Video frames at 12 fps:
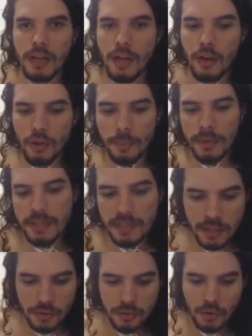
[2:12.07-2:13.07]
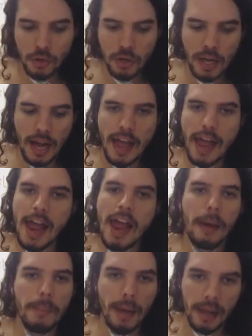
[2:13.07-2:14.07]
Eu não preciso colocar
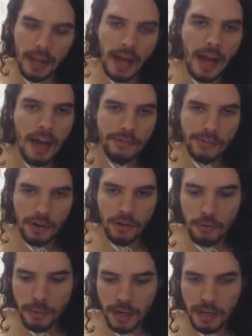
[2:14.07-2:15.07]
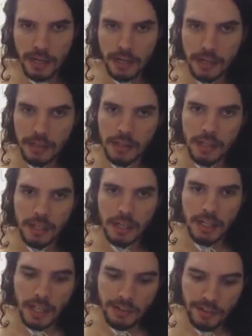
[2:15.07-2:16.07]
Herbalife, arroba hand.
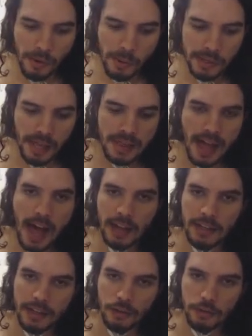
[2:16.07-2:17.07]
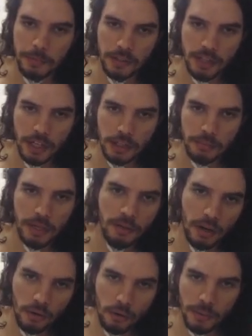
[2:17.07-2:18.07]
Quer ver, eu vou botar Dark, que é outro personagem
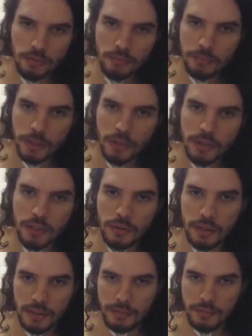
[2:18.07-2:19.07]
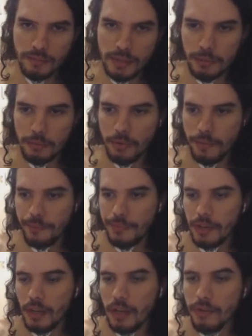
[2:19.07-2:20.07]
meu, arroba zumbi1212, tá bom?
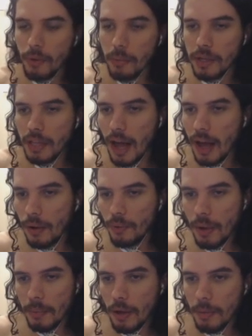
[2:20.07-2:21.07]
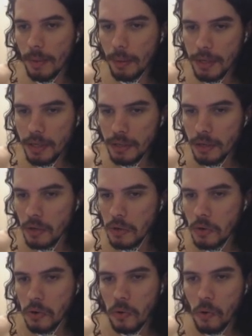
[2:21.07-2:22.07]
E vou mandar um e-mail para mim
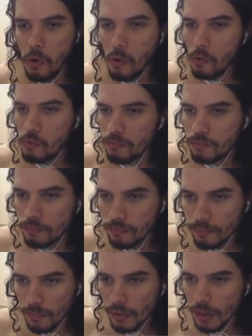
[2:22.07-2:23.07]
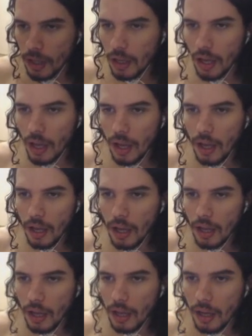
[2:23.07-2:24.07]
com...
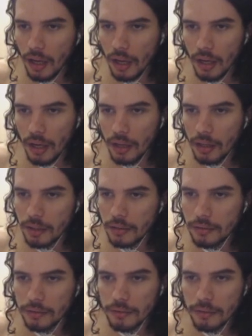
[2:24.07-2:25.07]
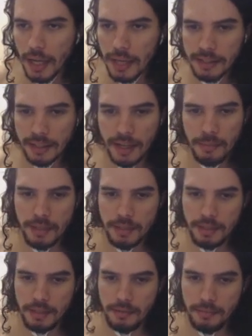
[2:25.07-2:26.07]
É essa
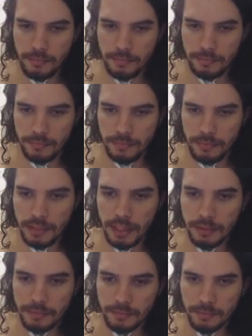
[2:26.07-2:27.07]
cabeça aqui, tá?